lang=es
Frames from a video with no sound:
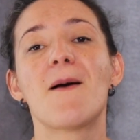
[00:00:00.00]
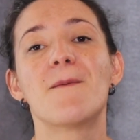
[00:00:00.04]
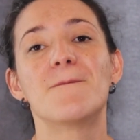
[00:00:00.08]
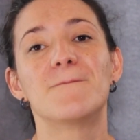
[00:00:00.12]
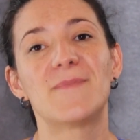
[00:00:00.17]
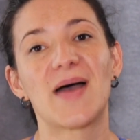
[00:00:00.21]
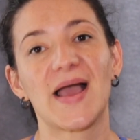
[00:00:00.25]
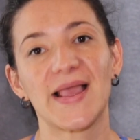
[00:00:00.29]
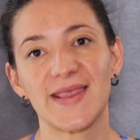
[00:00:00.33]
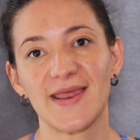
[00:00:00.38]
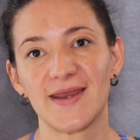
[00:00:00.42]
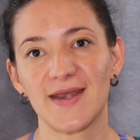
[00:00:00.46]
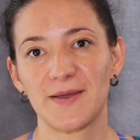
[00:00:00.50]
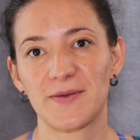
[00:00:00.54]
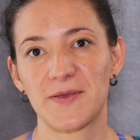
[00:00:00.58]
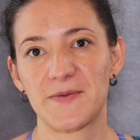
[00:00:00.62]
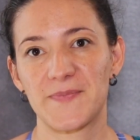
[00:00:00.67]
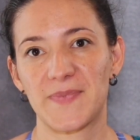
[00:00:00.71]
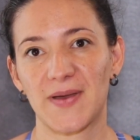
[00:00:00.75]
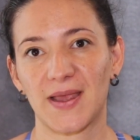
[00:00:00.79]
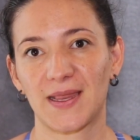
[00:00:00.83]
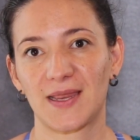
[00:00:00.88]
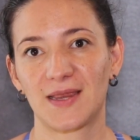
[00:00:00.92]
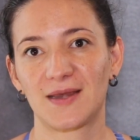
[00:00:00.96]
vayan a mi
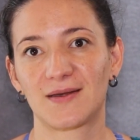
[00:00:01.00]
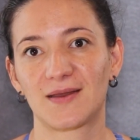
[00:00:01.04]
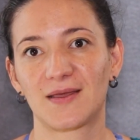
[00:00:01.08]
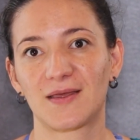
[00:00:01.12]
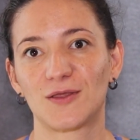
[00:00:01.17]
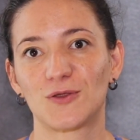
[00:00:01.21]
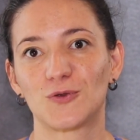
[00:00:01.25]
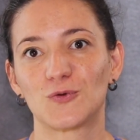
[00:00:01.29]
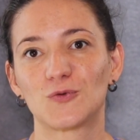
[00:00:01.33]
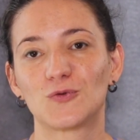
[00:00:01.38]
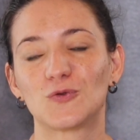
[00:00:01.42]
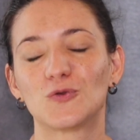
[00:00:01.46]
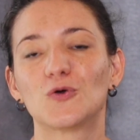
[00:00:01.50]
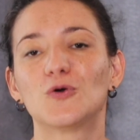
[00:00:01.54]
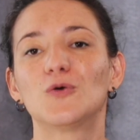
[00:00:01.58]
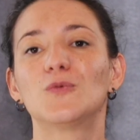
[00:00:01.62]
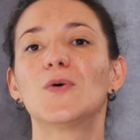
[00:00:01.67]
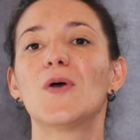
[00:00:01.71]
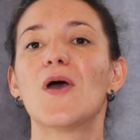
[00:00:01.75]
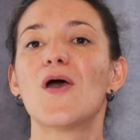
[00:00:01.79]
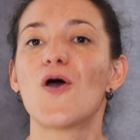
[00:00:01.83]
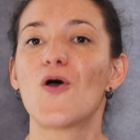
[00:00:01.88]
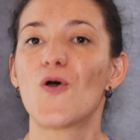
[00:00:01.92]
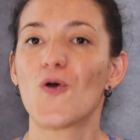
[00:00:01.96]
página de
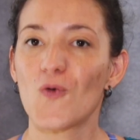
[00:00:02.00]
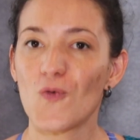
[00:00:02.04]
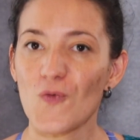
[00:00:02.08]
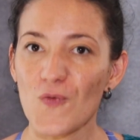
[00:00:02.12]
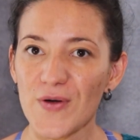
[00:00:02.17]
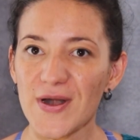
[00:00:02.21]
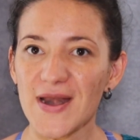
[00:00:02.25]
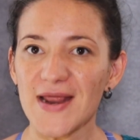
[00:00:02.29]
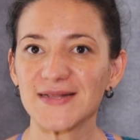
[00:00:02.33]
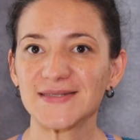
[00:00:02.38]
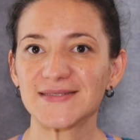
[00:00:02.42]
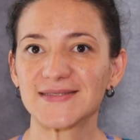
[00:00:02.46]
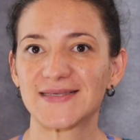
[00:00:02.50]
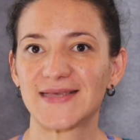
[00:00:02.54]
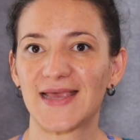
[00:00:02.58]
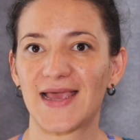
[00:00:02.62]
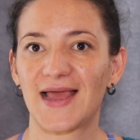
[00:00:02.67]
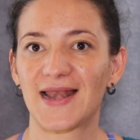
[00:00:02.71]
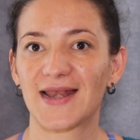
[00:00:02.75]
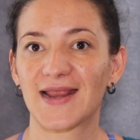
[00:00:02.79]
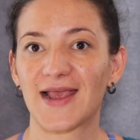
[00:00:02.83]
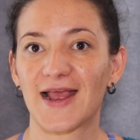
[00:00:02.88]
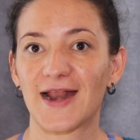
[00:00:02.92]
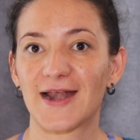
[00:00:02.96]
YouTube Únanse
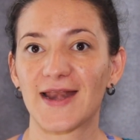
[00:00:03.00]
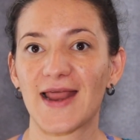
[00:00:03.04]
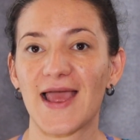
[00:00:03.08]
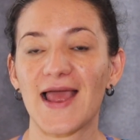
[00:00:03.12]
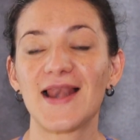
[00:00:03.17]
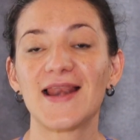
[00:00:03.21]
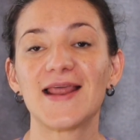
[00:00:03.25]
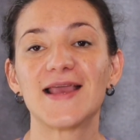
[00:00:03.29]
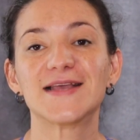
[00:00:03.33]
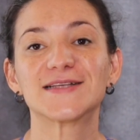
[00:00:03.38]
al canal,